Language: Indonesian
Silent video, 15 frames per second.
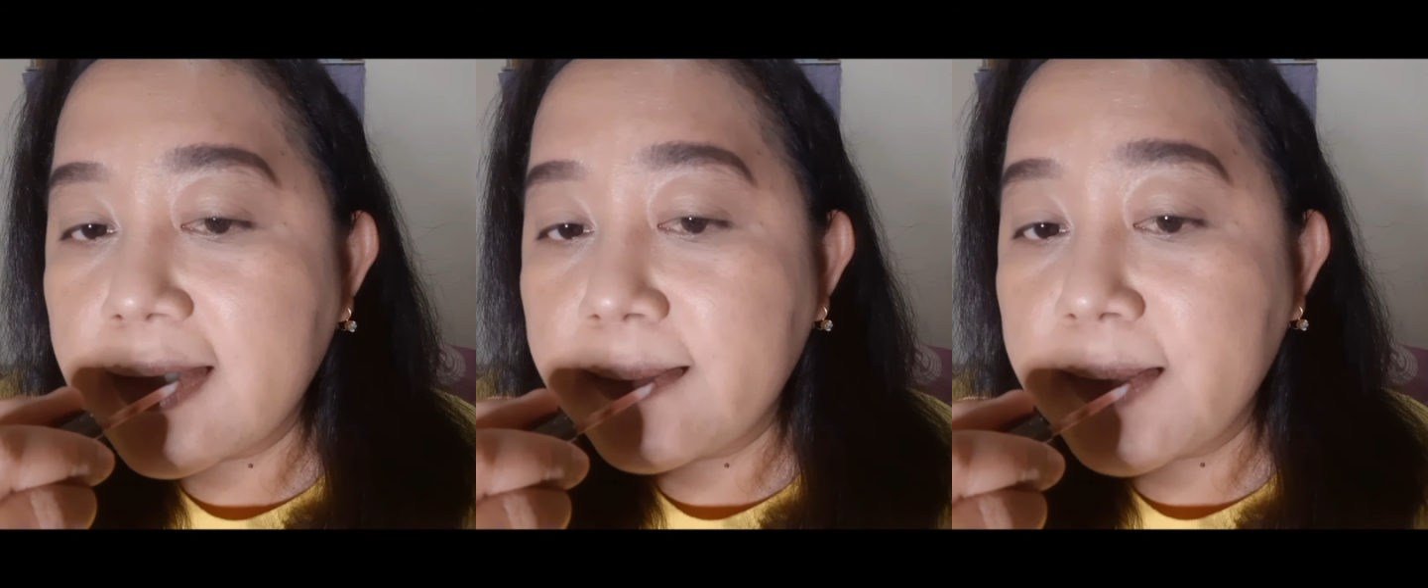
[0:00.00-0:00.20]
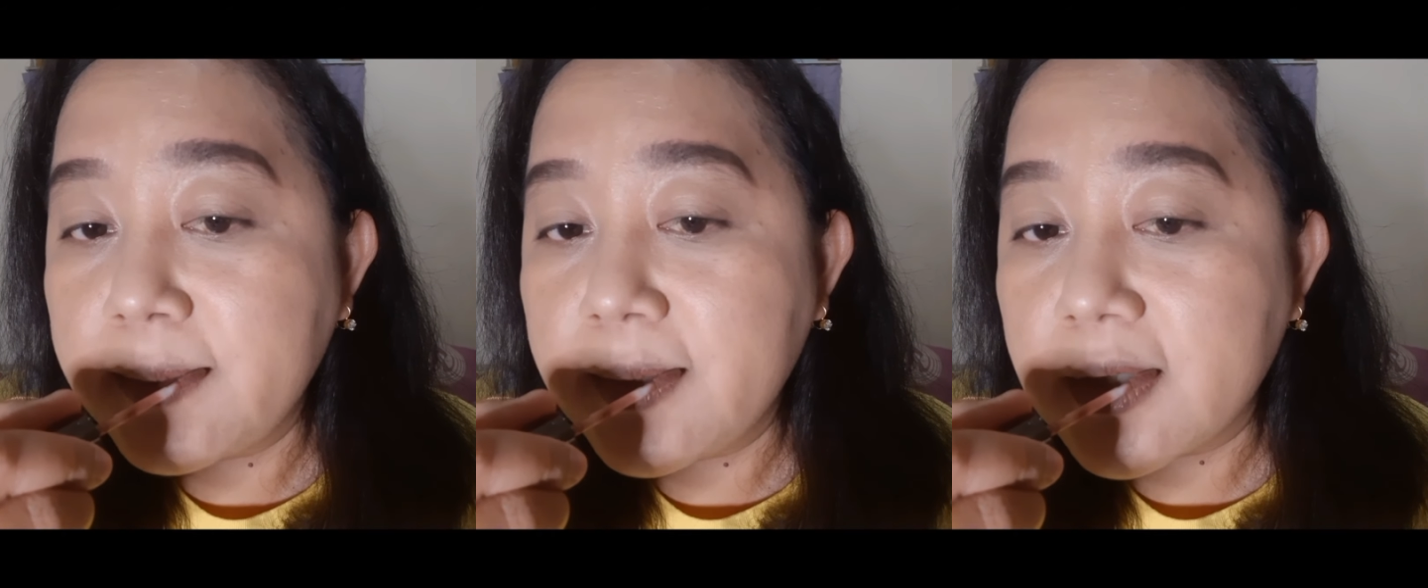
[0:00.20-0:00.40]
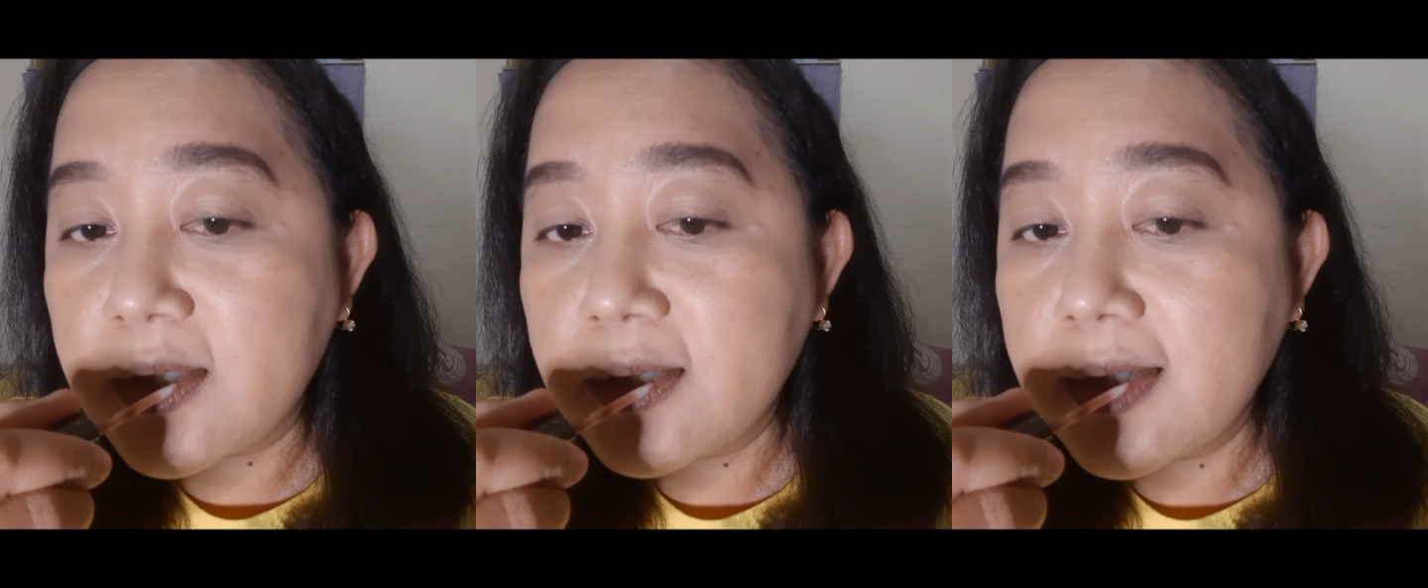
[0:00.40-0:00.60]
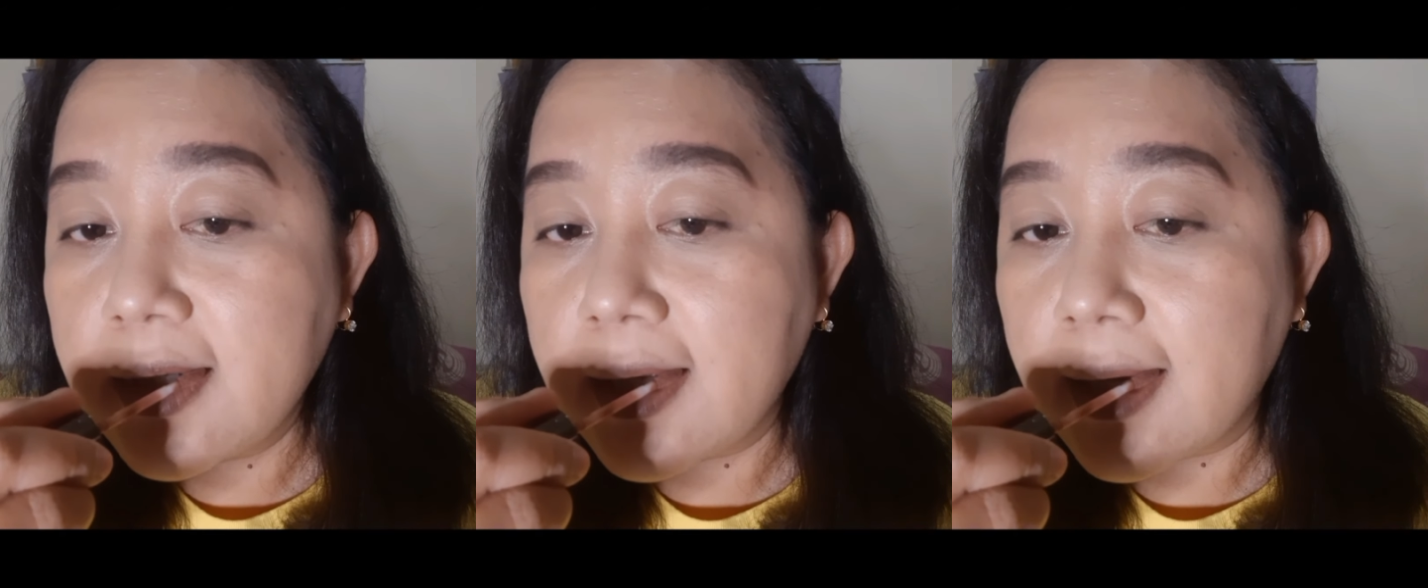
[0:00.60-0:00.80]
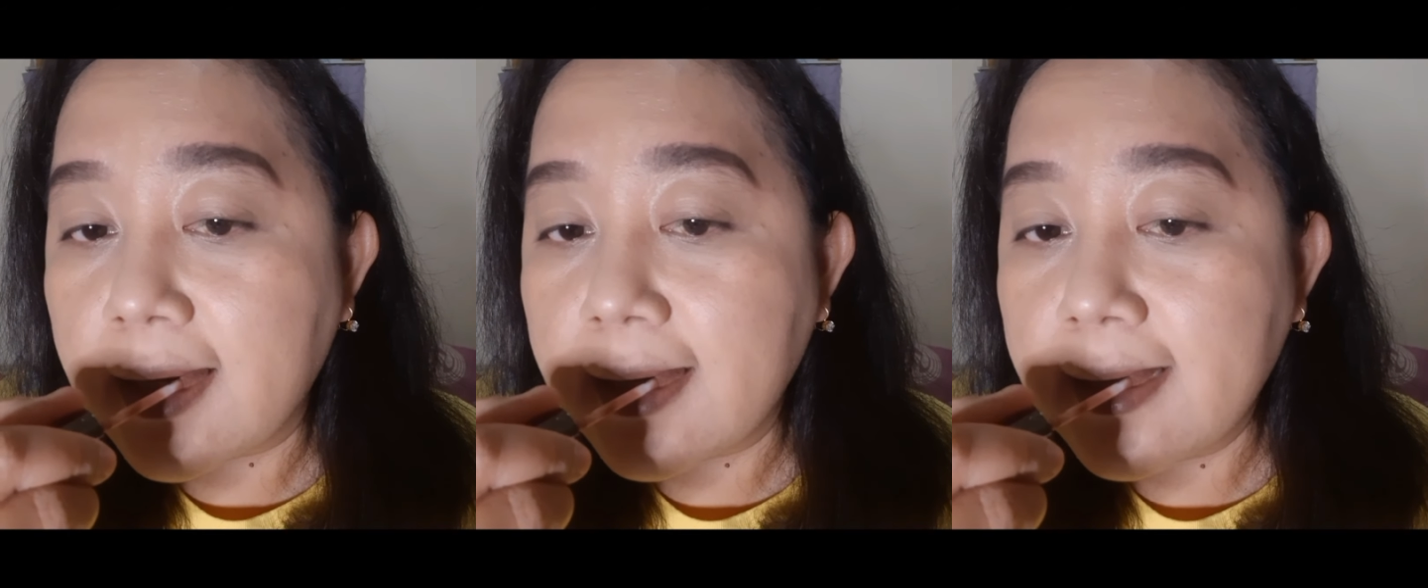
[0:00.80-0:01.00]
bibir juga
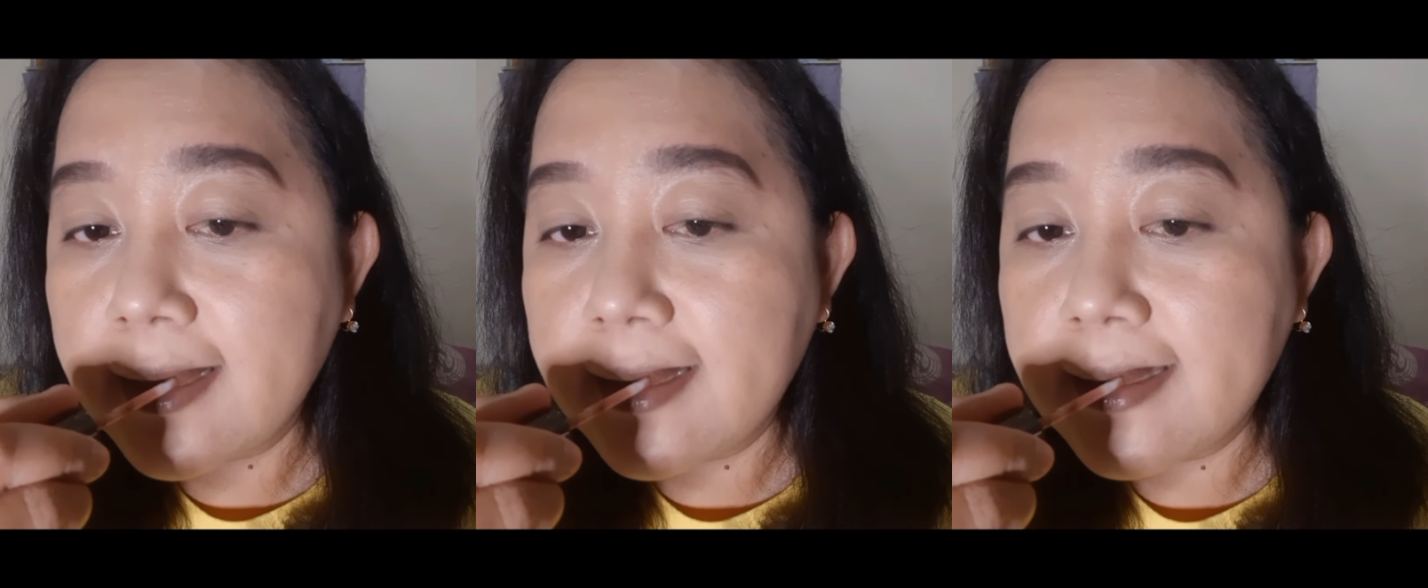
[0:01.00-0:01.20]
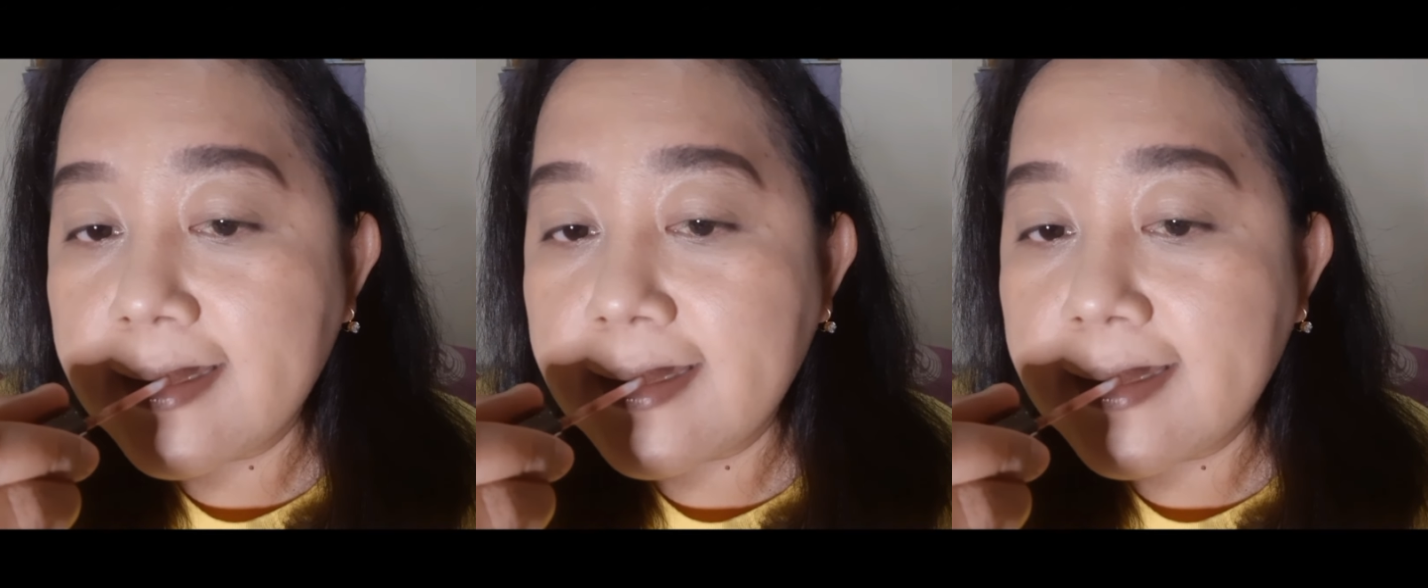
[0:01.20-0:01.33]
ya